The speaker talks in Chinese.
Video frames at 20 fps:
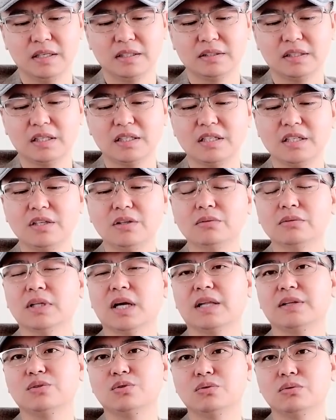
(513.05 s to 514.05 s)
但是也有
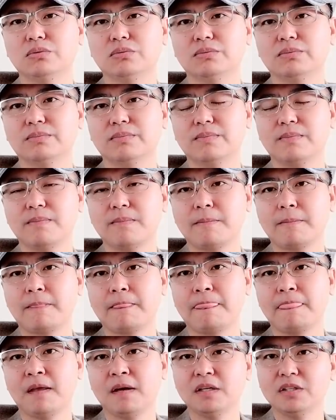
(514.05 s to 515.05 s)
难处，
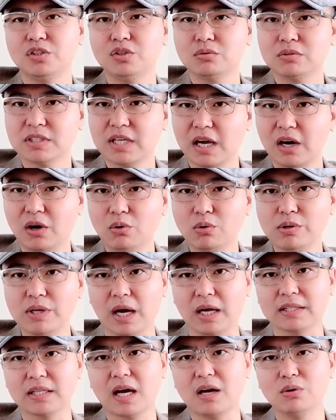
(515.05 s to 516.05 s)
就是在欧
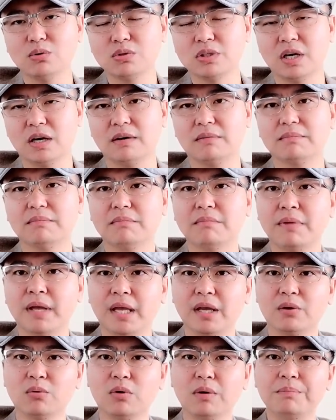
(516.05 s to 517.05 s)
亚大陆上，
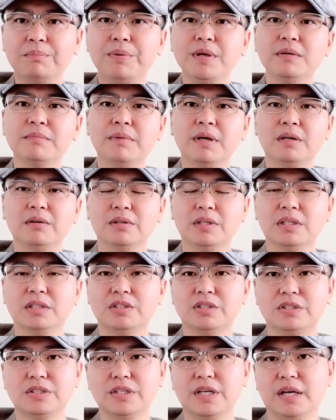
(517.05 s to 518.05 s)
美国并没有一个
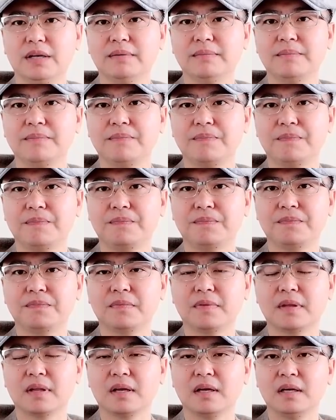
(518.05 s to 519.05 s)
支点。
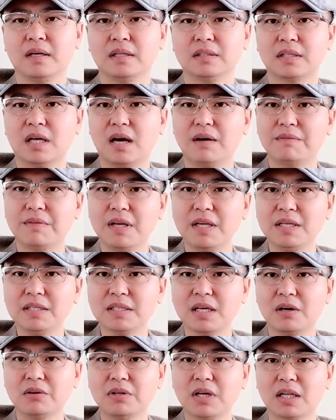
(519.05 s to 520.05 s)
它唯一
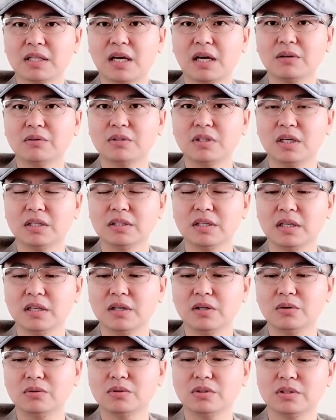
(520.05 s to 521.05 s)
在欧亚大陆上能
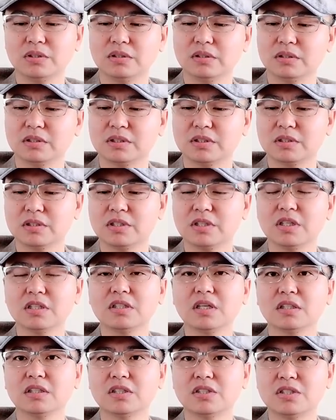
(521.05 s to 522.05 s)
够形
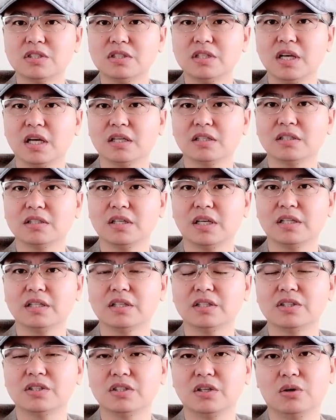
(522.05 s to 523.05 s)
成的支点是谁
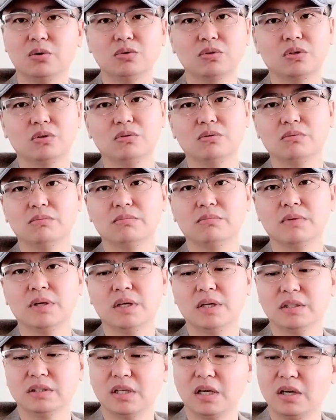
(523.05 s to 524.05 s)
呢？是欧洲。
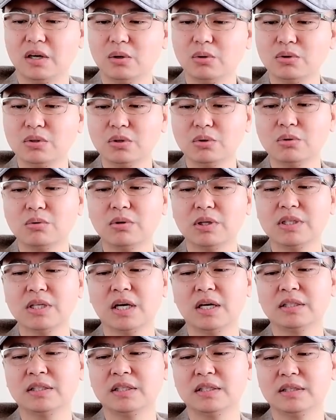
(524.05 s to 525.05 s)
但欧洲国
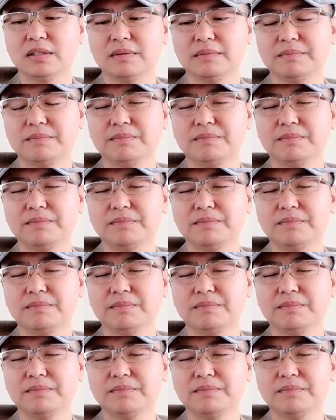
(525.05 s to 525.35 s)
家呢？